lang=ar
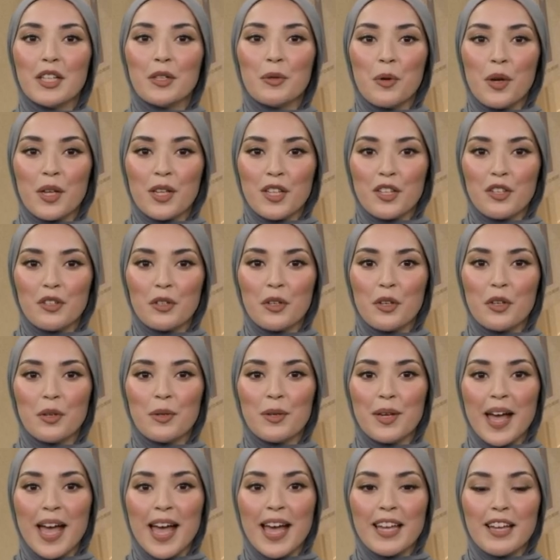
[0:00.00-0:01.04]

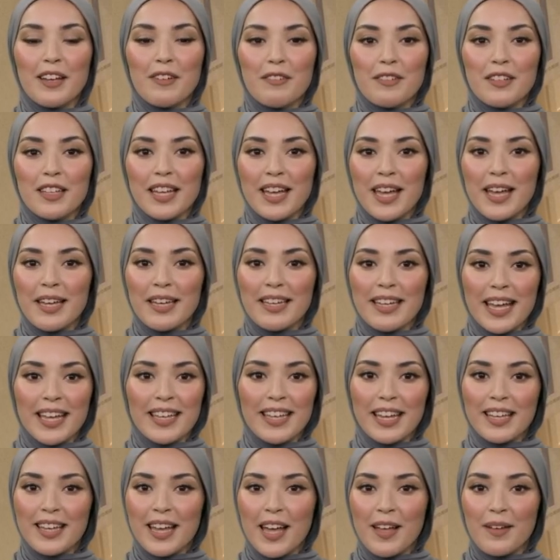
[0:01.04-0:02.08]
ونشكرك على اختيارك
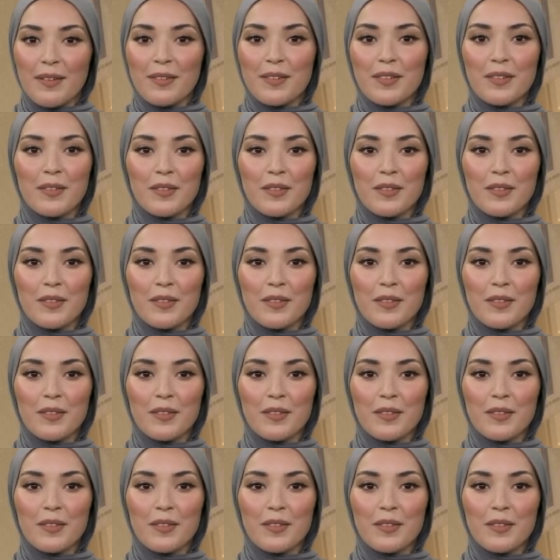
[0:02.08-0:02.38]
لنا